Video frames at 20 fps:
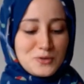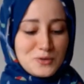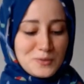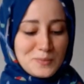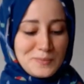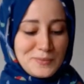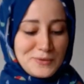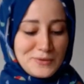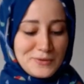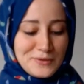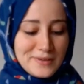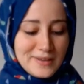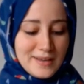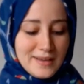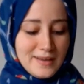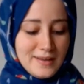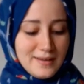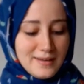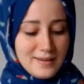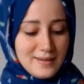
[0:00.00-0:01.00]
çok büyük.
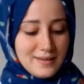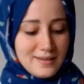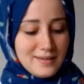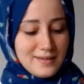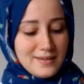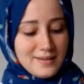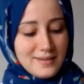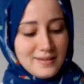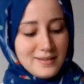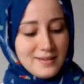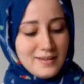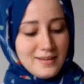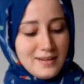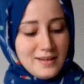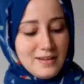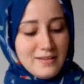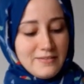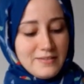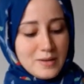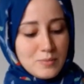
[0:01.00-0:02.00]

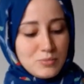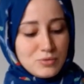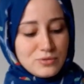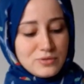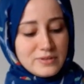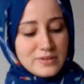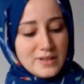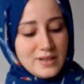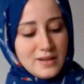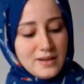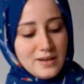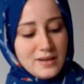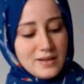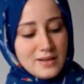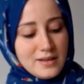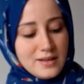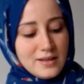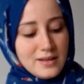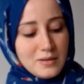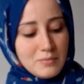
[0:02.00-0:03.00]
Ve bununla
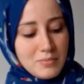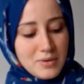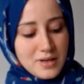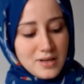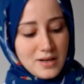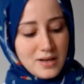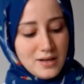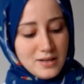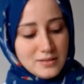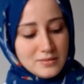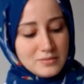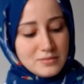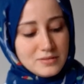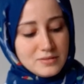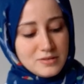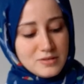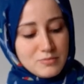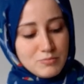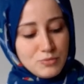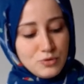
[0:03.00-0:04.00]
e, baya
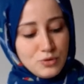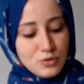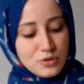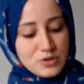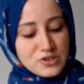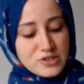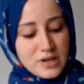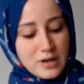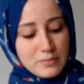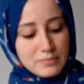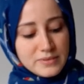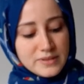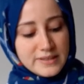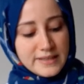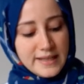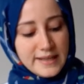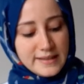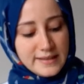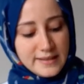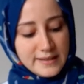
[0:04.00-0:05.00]
büyük çaplı
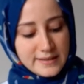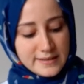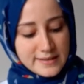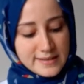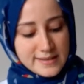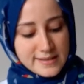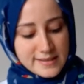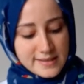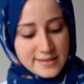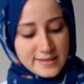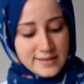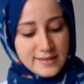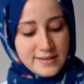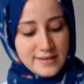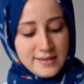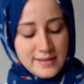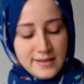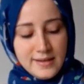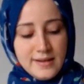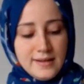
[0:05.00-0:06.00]
neylerinizi
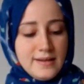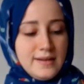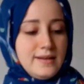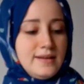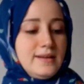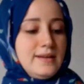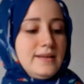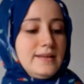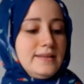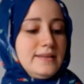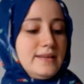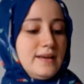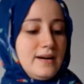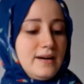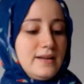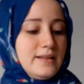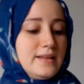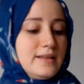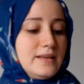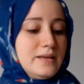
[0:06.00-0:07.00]

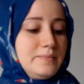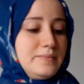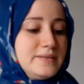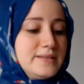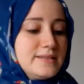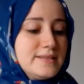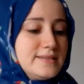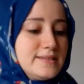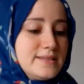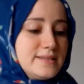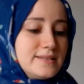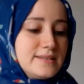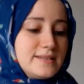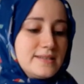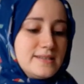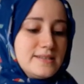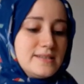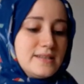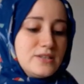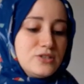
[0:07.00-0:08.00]

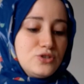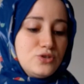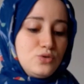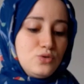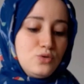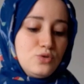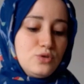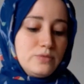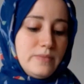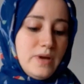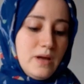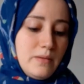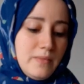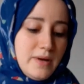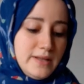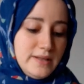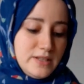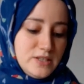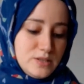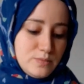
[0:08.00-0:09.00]
yağlayabilirsiniz. Açıyorum hemen.
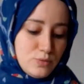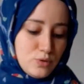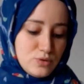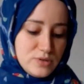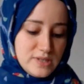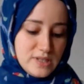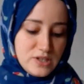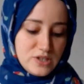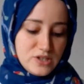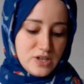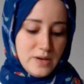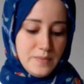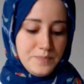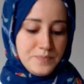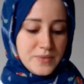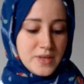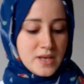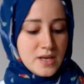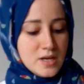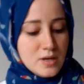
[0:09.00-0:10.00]
Açıp göstereceğim.
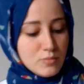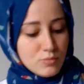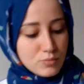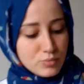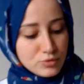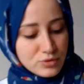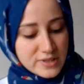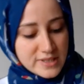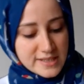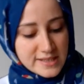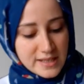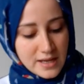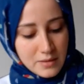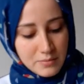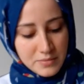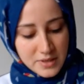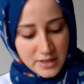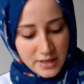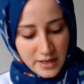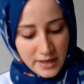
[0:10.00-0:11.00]
Bunu
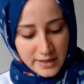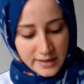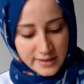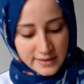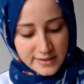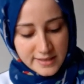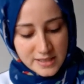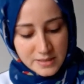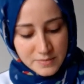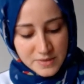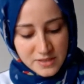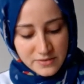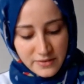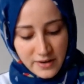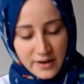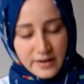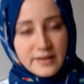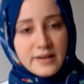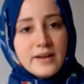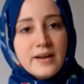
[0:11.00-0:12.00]
isteyen bir arkadaşımız
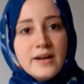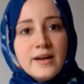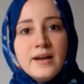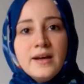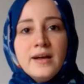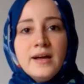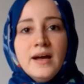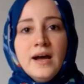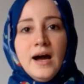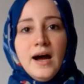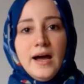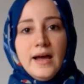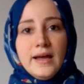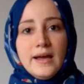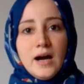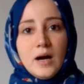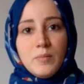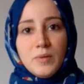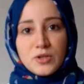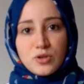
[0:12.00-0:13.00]
var.
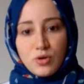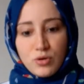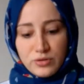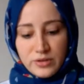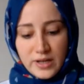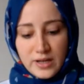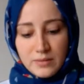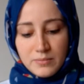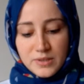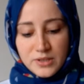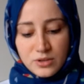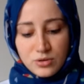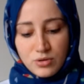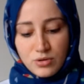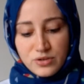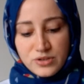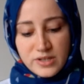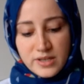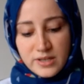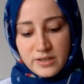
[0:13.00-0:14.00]
E, ama göndermeden
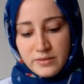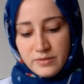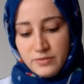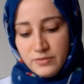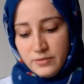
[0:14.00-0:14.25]
önce